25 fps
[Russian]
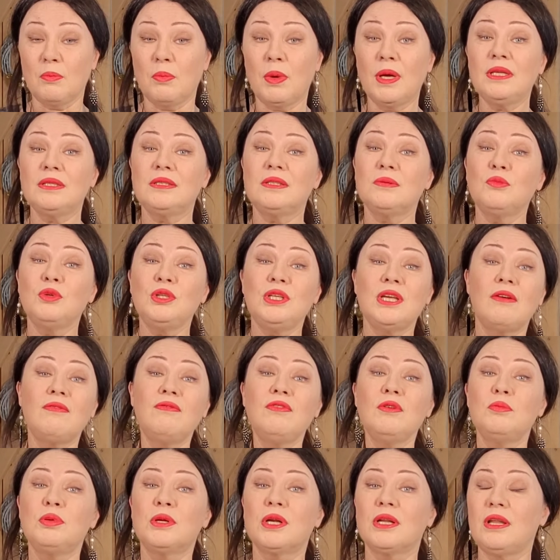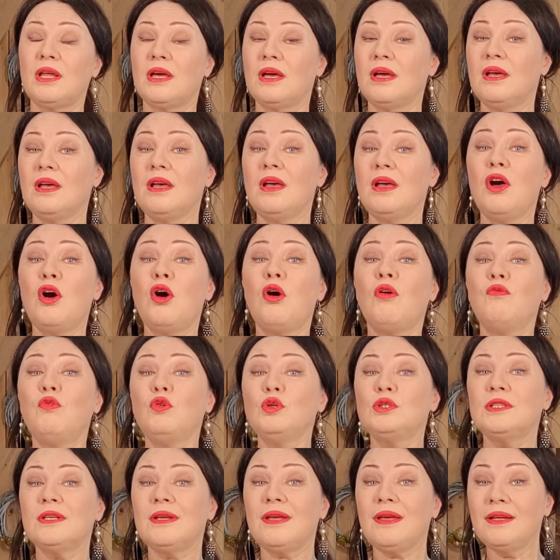Поэтому я выбрала вот